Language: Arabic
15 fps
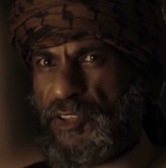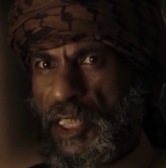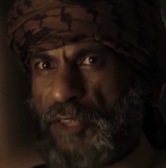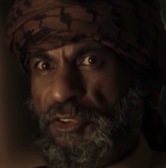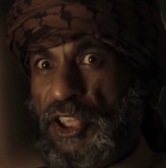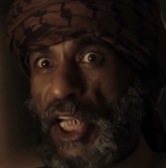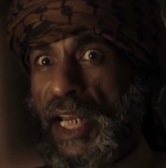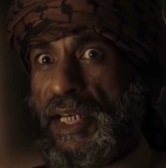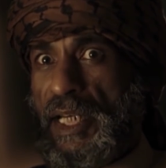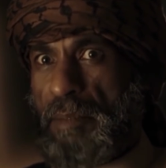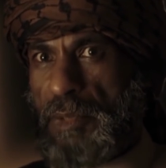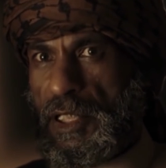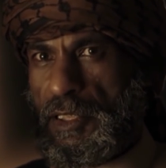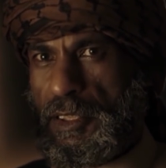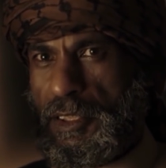نفسك في
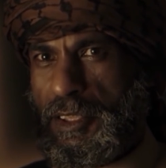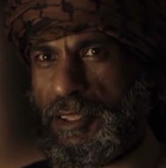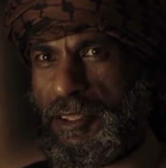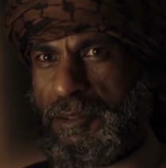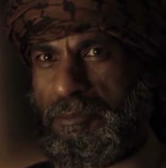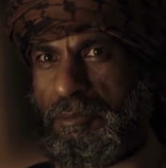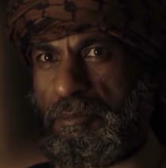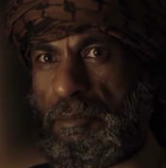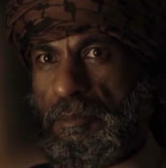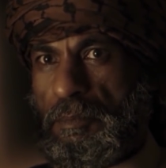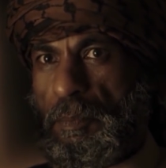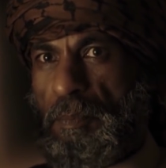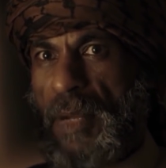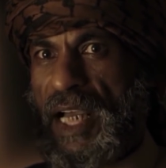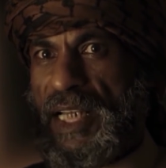جهنم
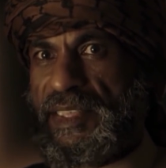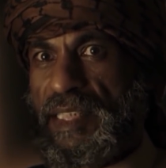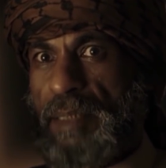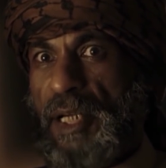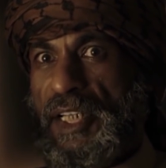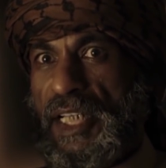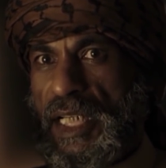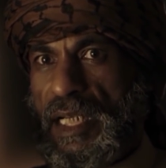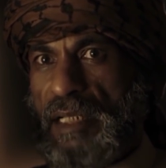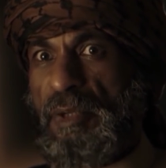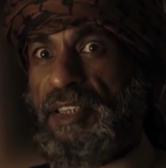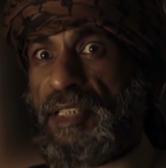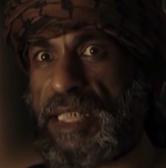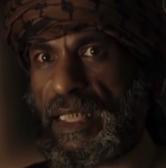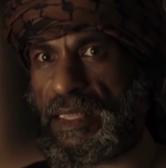مع الزبانيه
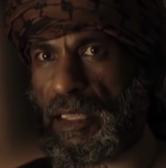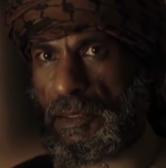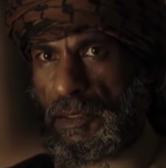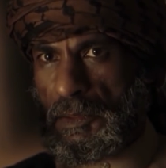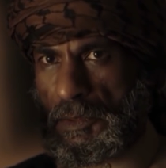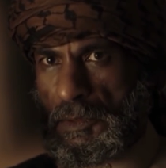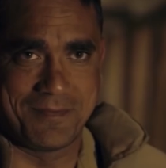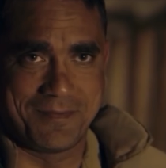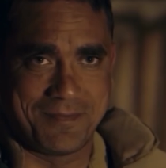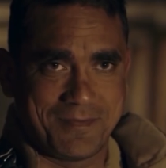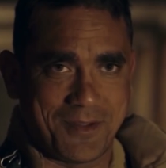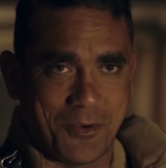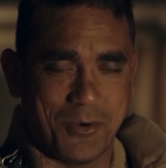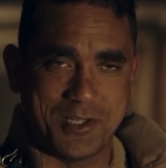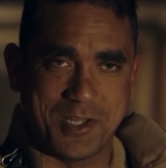اللي مثلك
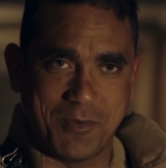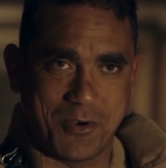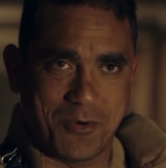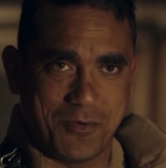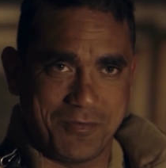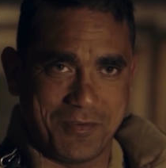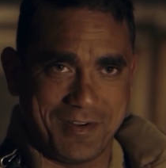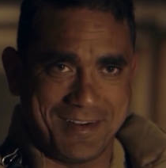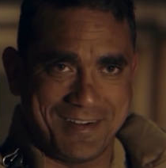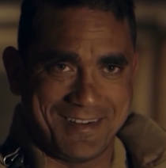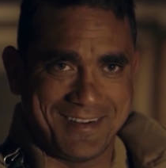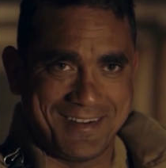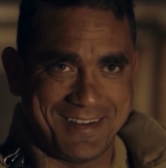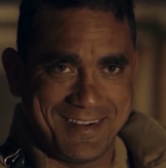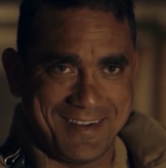وانت بقى كن فين
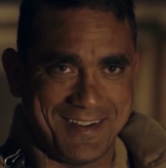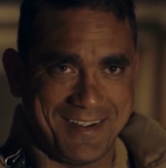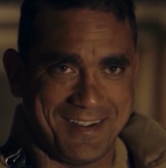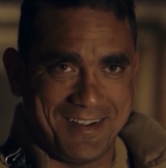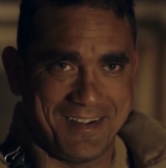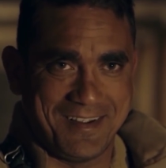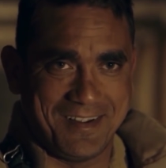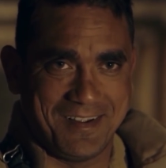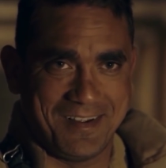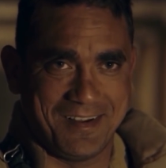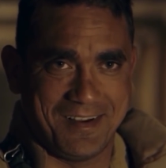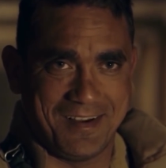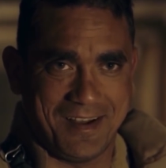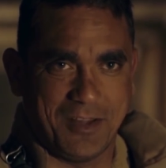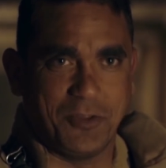
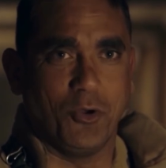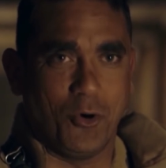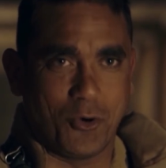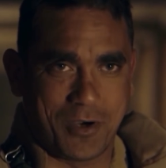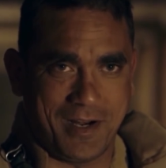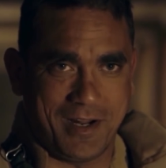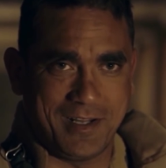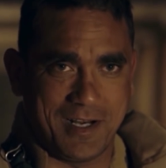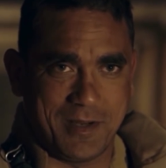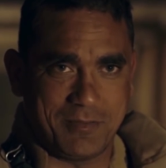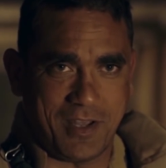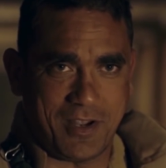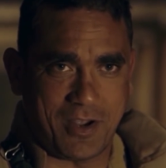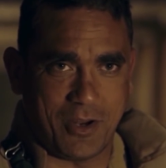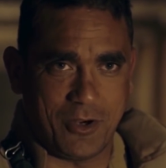عند حور العين
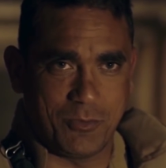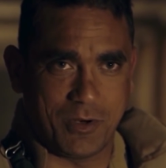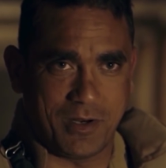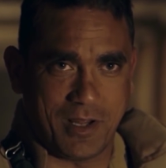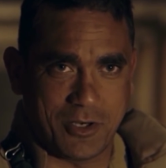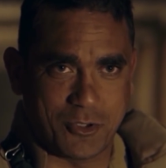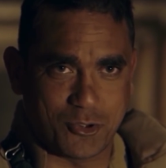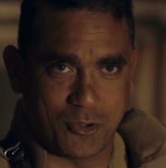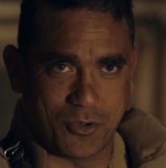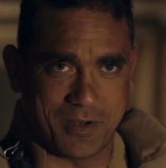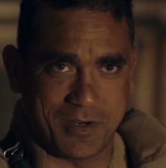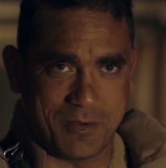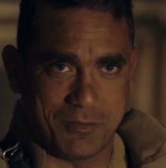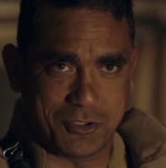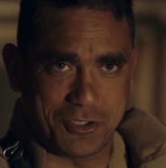اللي بتحكي عليهم للعيال
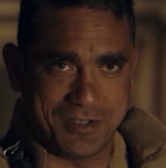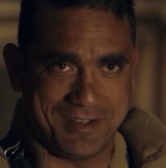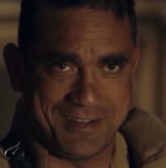الصغيرين مش